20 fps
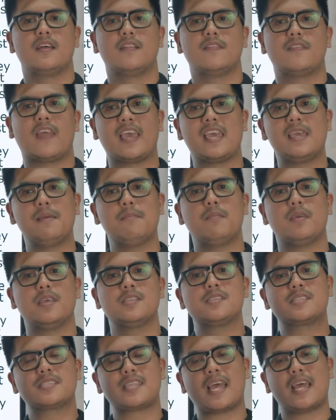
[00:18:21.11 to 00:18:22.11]
na him,
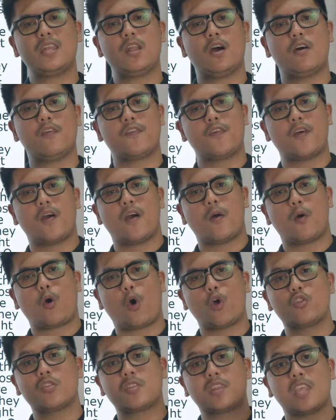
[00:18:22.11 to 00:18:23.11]
instead of
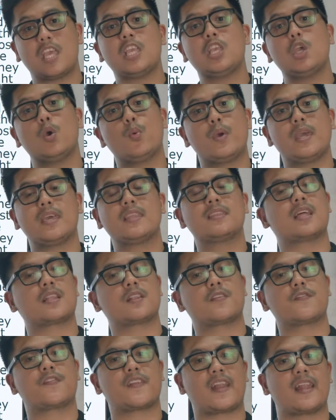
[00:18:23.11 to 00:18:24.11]
continuing that
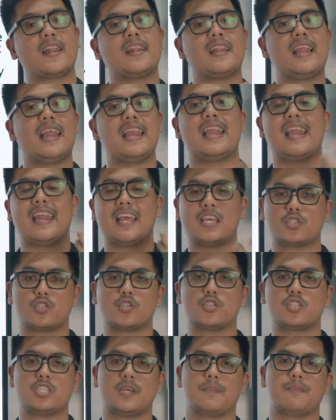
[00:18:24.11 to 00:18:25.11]
friendly
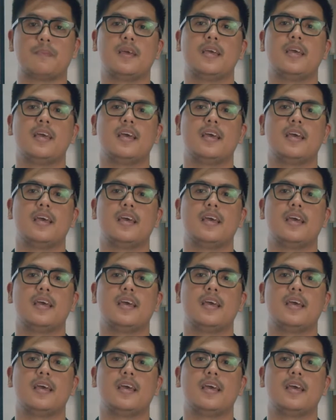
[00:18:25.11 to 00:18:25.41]
relationship,